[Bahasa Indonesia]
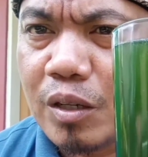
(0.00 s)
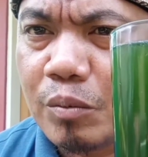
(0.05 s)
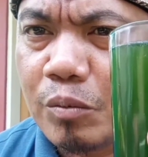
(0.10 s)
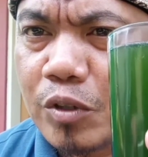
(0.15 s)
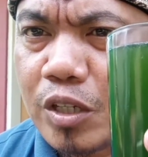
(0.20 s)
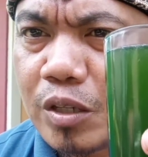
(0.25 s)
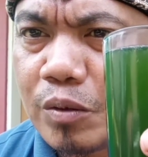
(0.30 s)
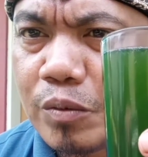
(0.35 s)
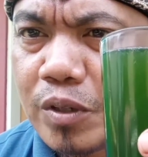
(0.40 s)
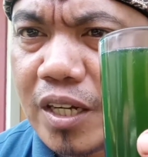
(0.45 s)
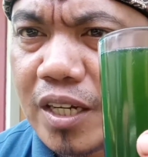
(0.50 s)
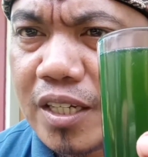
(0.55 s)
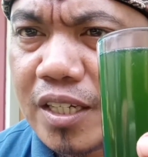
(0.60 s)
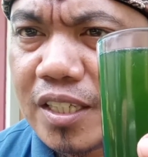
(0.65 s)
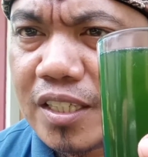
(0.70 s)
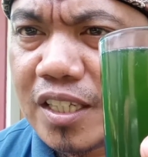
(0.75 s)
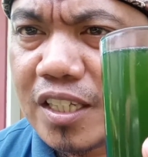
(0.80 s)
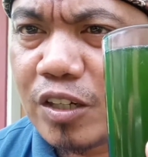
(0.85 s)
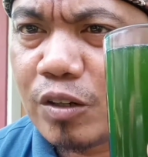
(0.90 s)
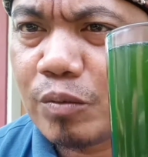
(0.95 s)
mudah-mudahan ini
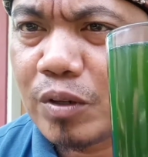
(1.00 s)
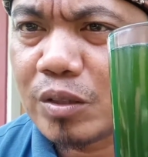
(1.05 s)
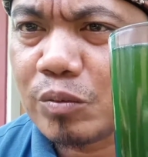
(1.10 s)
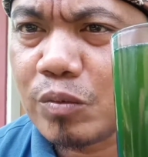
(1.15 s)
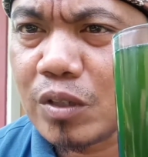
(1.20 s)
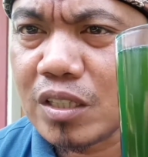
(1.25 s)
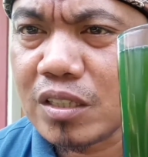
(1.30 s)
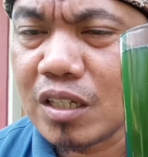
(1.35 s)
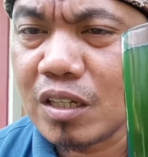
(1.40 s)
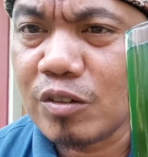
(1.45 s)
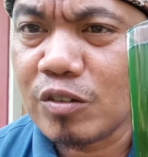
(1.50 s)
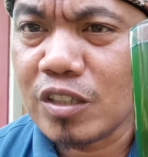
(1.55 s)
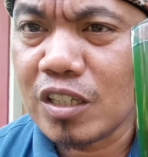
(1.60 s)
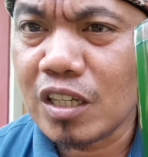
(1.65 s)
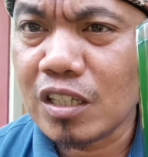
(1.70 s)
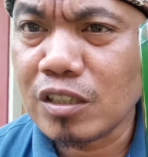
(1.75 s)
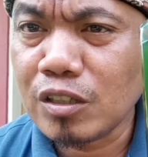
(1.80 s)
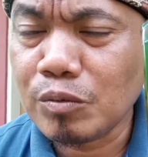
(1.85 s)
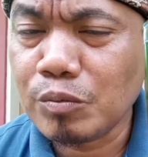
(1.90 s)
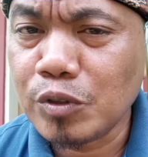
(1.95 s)
jadi obat buat kang Uje
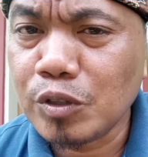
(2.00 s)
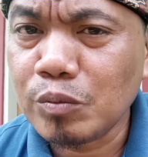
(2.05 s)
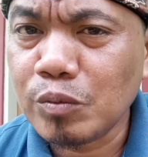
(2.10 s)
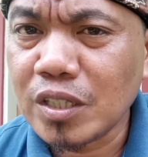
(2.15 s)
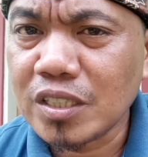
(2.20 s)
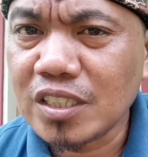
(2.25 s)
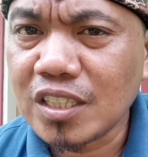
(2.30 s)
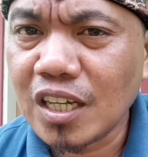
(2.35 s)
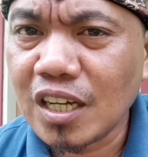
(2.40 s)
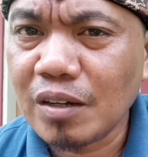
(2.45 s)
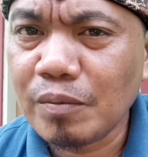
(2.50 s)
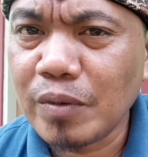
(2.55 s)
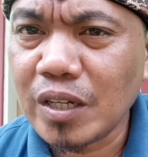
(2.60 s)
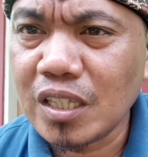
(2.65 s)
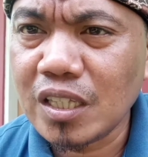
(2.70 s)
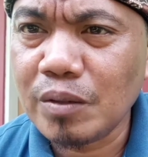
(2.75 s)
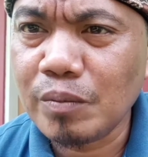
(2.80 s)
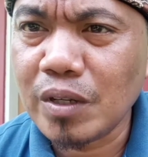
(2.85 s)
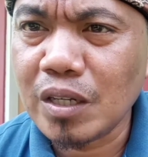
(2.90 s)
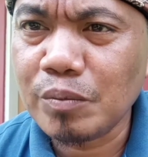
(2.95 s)
ataupun buat sahabat
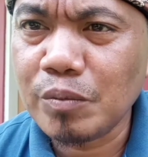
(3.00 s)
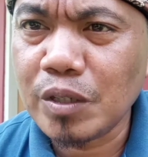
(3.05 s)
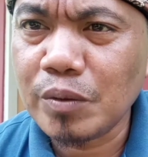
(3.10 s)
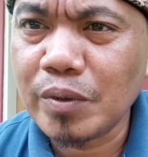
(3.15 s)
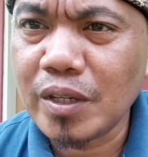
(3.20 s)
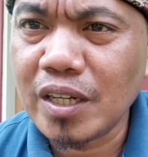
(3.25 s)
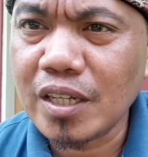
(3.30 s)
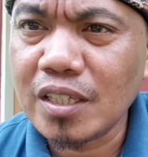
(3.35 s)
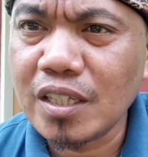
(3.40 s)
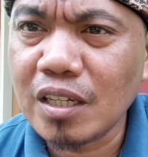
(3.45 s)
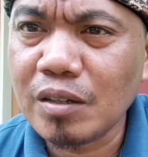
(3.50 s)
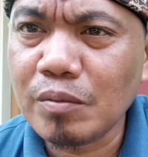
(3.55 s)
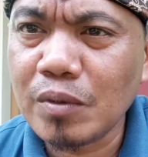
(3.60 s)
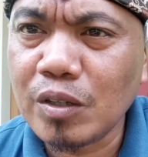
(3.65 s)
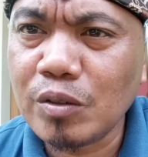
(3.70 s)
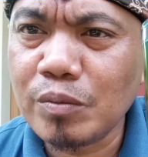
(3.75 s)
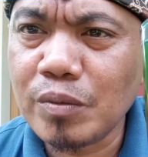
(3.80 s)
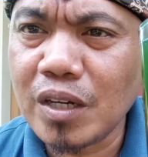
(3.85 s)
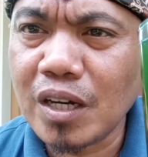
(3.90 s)
dimana berada yang mau